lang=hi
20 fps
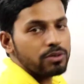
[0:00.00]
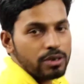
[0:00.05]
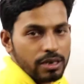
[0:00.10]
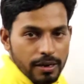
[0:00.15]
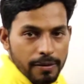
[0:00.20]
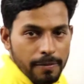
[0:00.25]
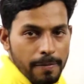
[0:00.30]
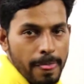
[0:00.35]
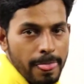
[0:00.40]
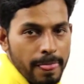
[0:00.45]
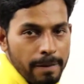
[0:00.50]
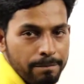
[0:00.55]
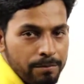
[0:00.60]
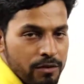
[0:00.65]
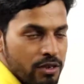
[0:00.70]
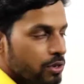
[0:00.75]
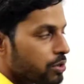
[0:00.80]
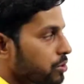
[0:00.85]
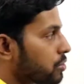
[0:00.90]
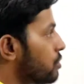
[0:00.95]
हो गया
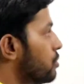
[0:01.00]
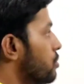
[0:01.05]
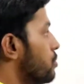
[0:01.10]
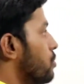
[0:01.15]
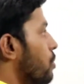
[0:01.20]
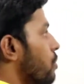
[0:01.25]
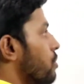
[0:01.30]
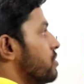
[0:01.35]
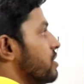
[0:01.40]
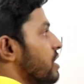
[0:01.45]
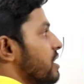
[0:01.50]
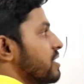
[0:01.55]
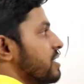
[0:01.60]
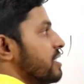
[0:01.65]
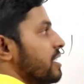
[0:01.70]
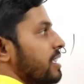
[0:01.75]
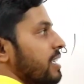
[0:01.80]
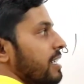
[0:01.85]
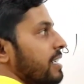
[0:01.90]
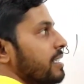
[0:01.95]
तो दो
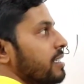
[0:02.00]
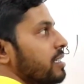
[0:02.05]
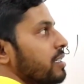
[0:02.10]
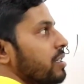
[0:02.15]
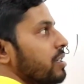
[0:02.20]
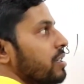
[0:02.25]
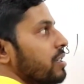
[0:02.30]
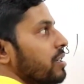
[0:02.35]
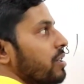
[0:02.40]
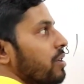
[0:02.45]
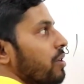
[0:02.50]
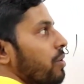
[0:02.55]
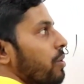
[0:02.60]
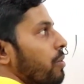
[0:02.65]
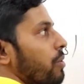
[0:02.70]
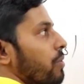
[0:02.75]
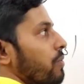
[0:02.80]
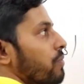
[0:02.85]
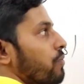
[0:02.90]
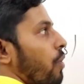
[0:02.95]
जंक्शन हैं
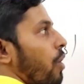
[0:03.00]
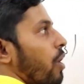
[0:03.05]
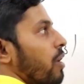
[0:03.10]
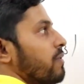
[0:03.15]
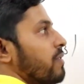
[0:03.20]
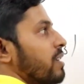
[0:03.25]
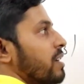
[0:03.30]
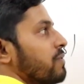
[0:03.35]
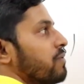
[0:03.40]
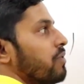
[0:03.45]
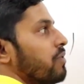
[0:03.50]
फॉरवर्ड